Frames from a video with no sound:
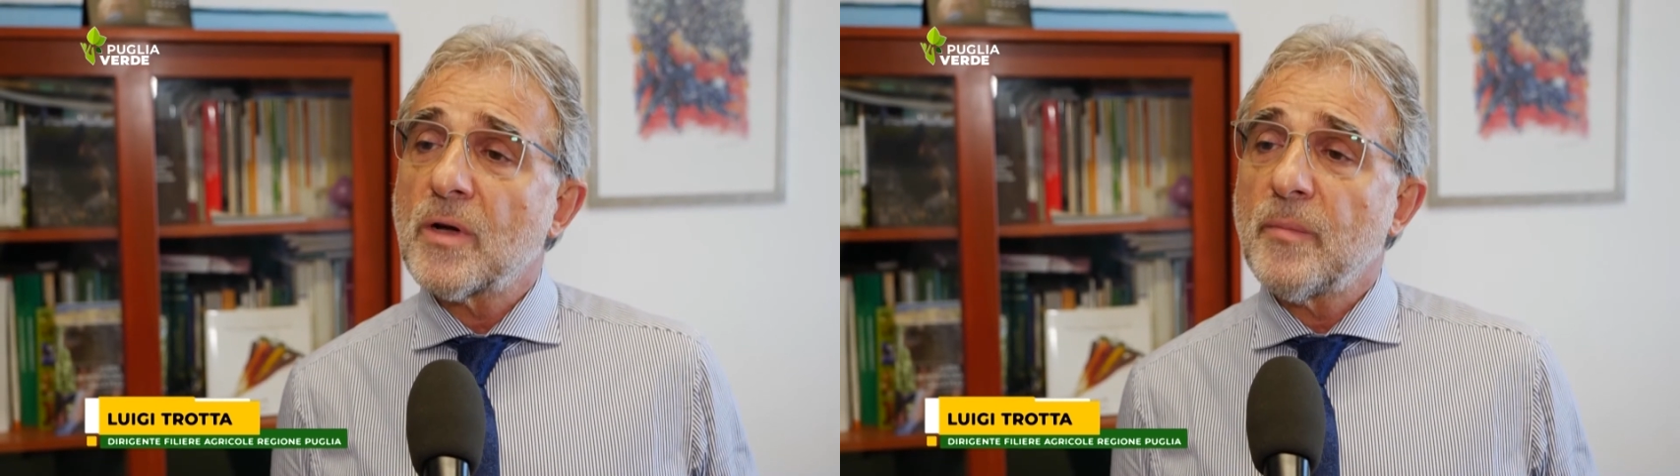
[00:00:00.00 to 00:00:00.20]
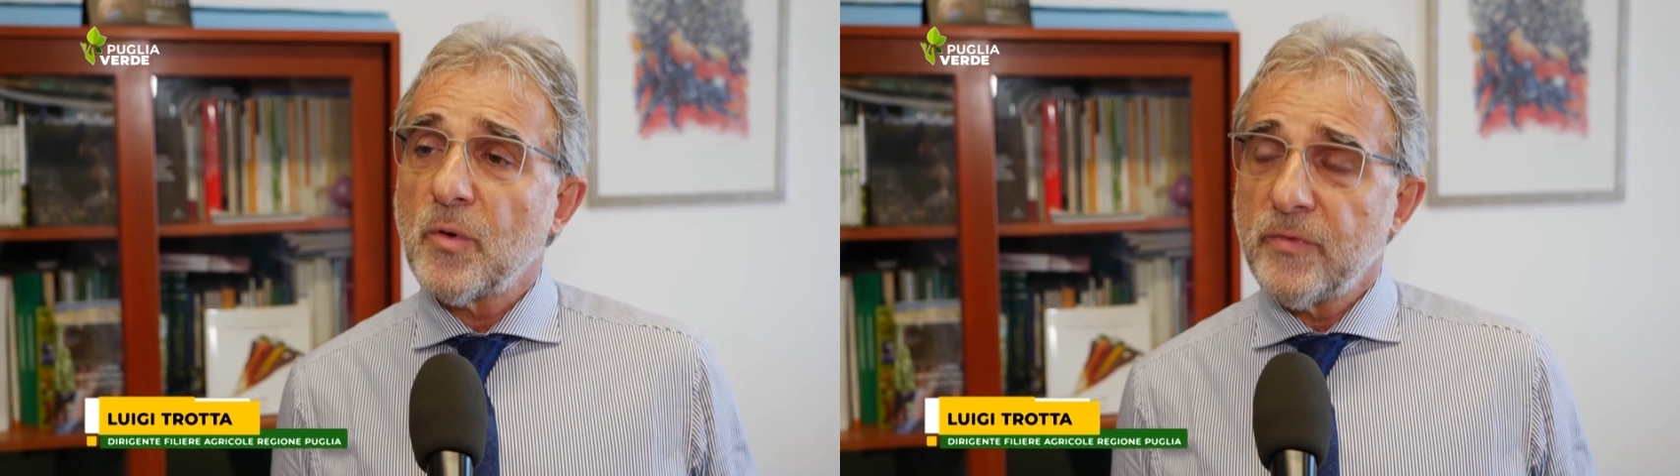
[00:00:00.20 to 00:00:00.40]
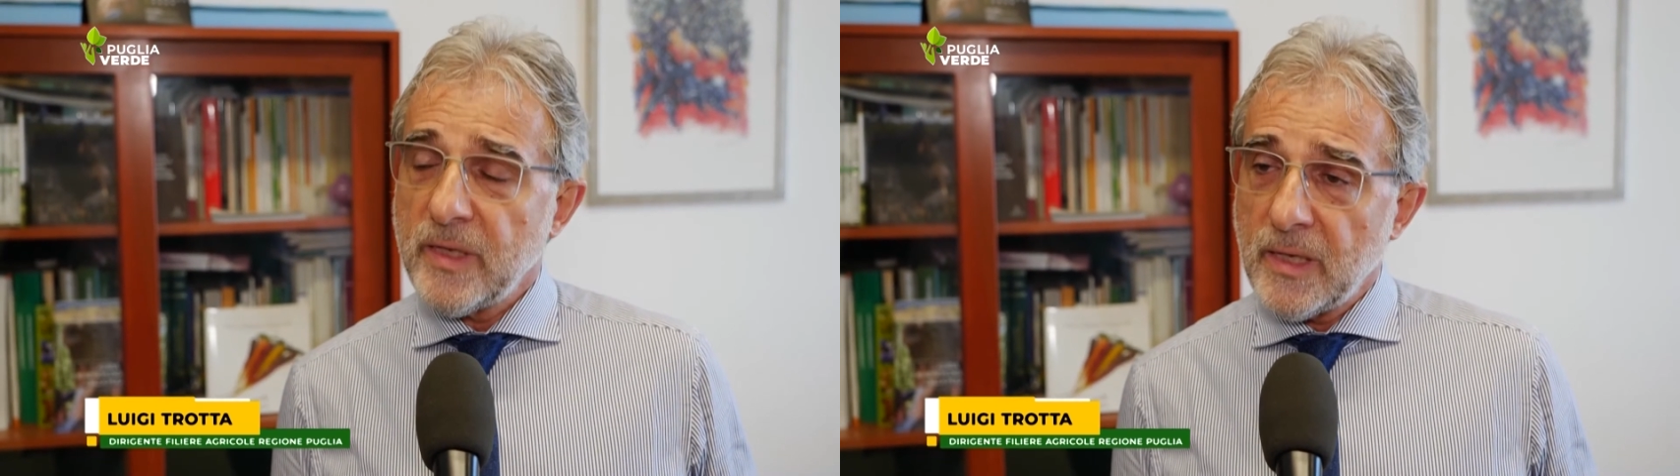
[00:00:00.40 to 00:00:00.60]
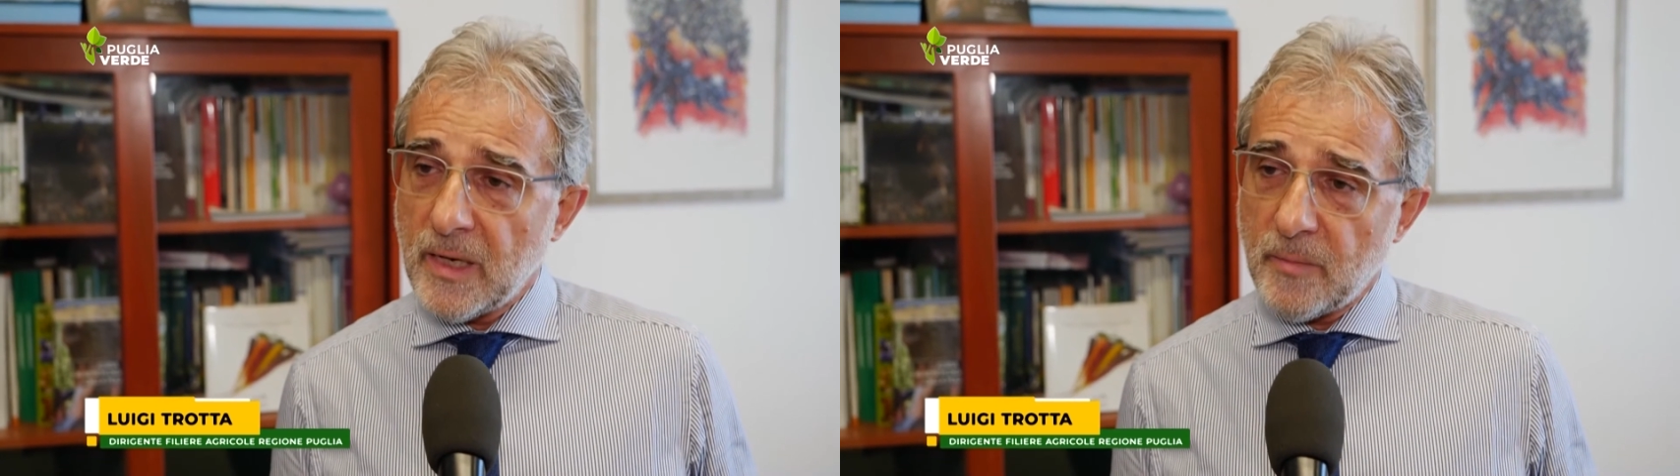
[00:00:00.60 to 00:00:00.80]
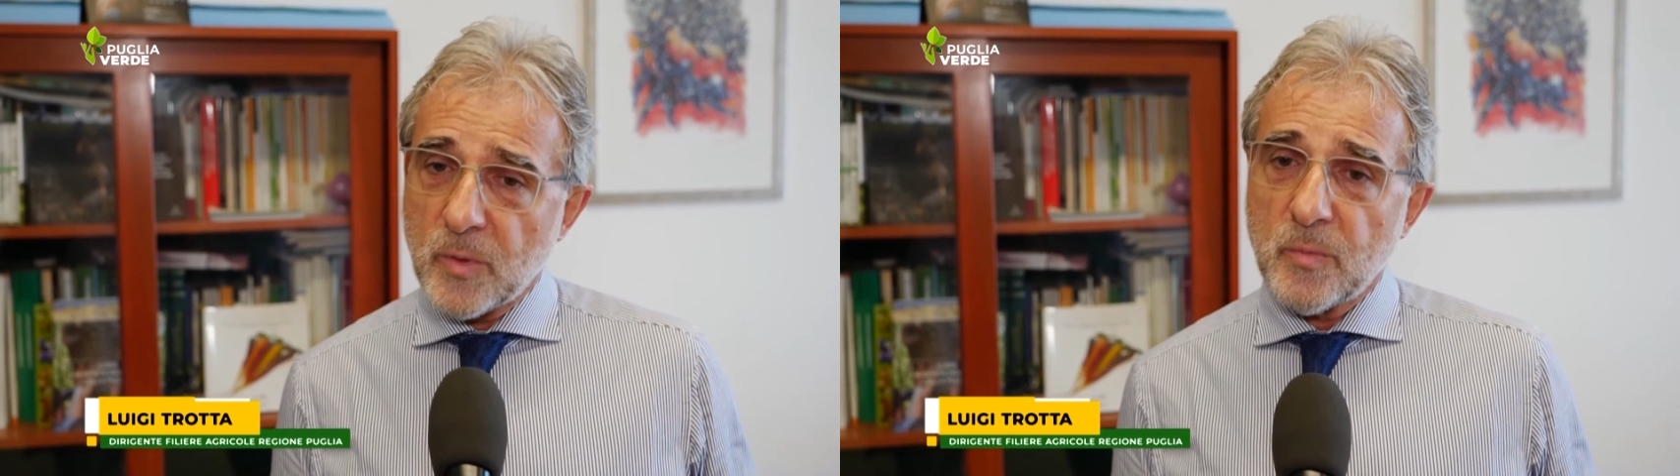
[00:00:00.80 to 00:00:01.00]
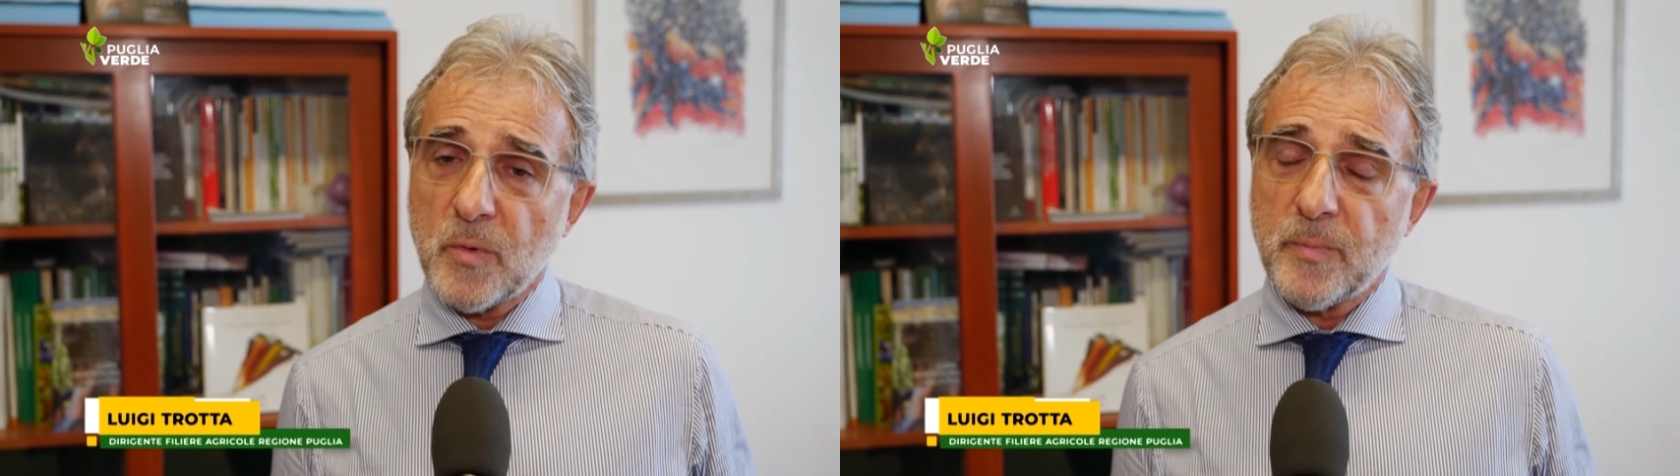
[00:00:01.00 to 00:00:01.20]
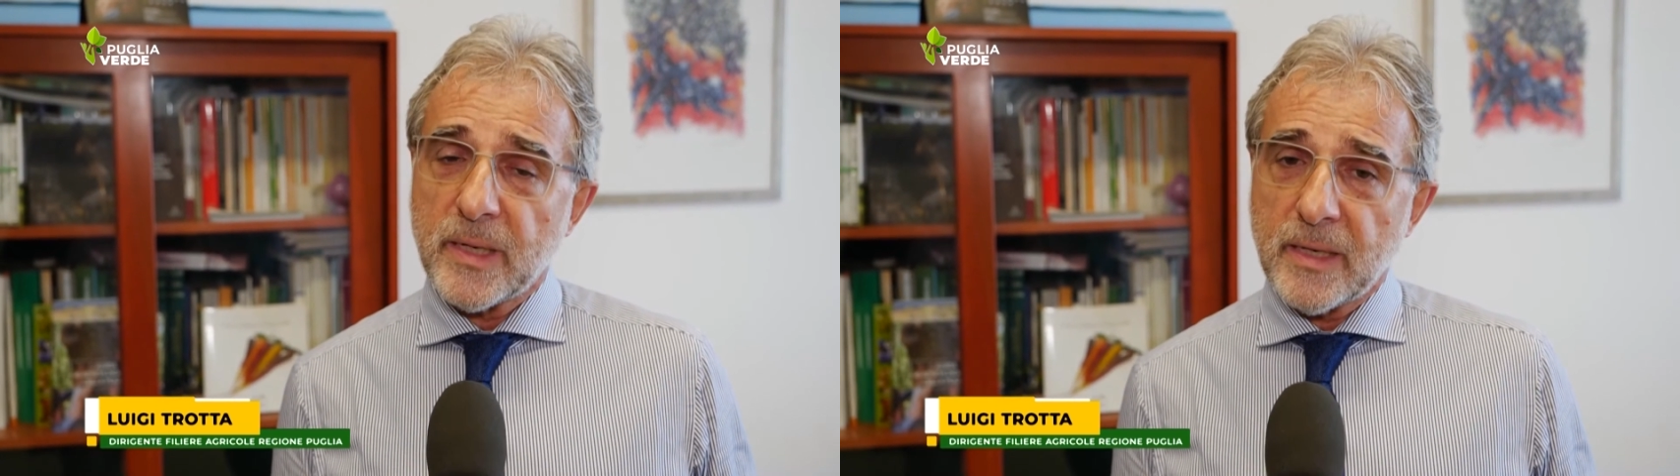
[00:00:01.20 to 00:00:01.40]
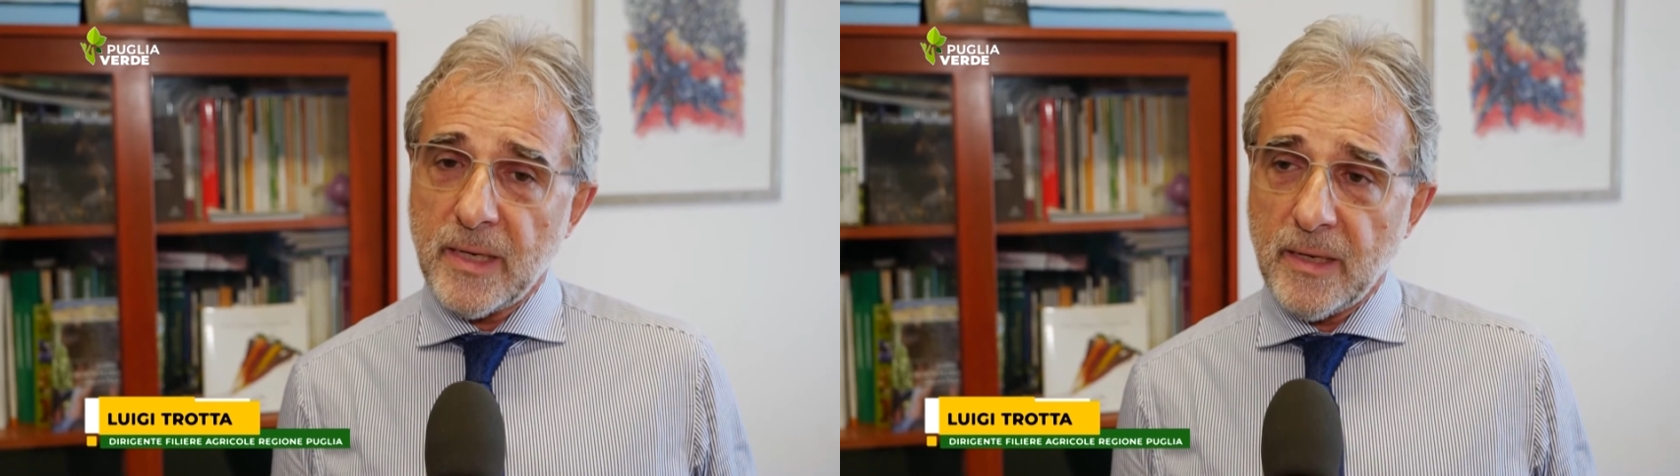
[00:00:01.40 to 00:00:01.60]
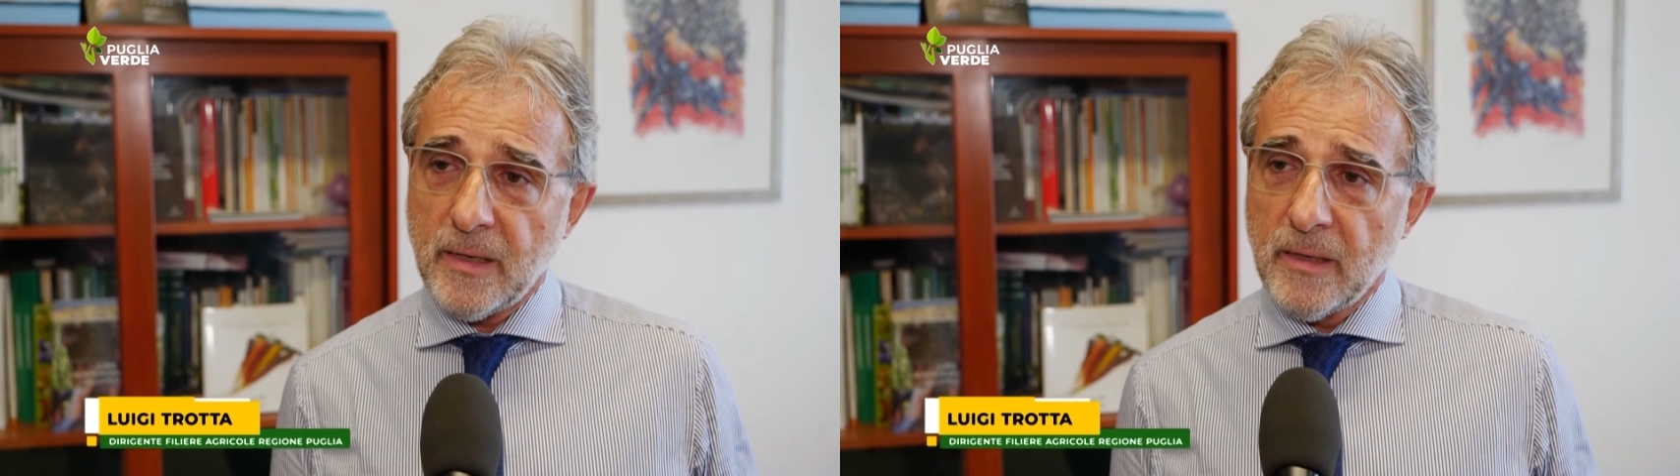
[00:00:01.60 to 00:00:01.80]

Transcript: capofila proprio perché